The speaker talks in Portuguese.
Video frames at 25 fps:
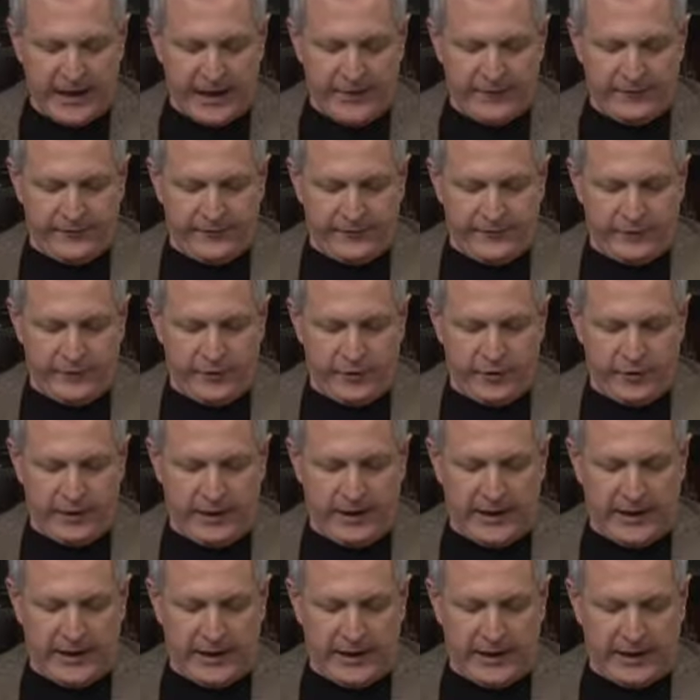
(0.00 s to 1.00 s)
for,
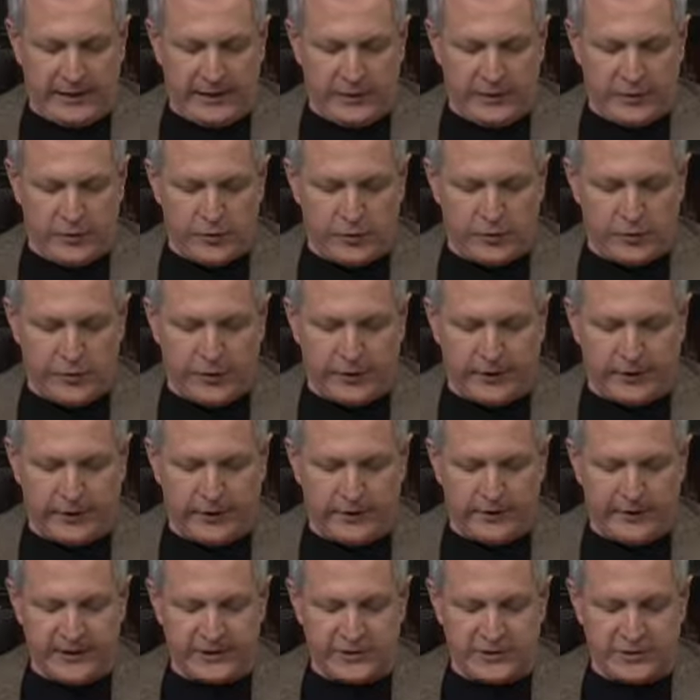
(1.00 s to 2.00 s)
a,
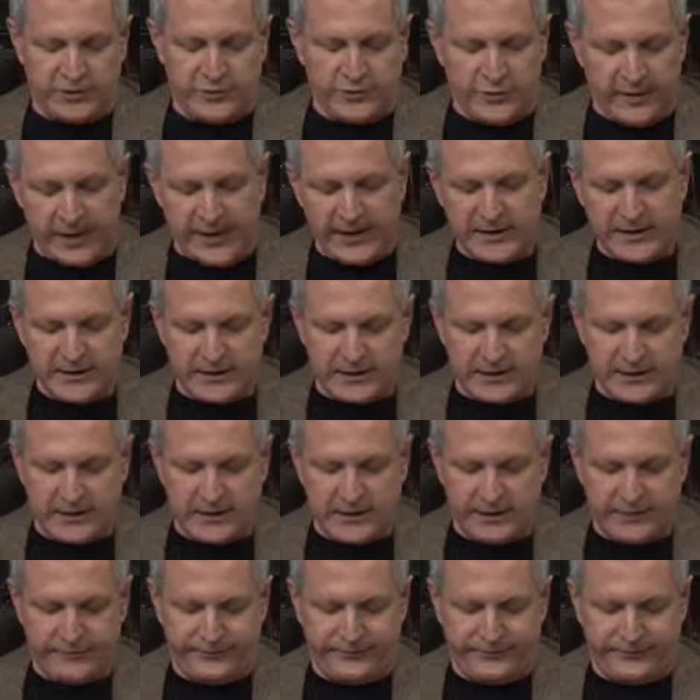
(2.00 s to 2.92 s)
ocorreu na Suécia,